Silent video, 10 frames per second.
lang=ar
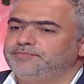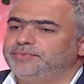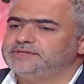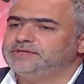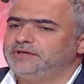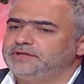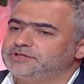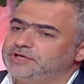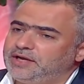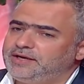بس
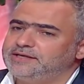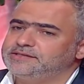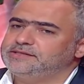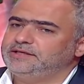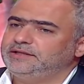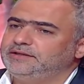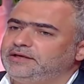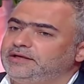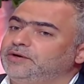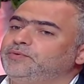الشغله الاساسيه
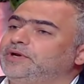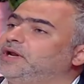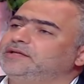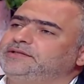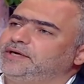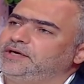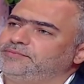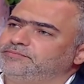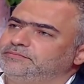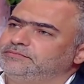الثانيه هو الاحترام